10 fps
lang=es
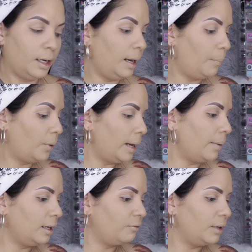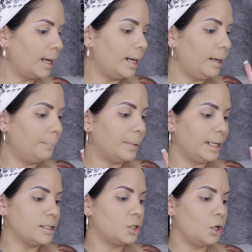Les voy a verificar el
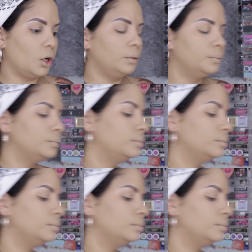precio.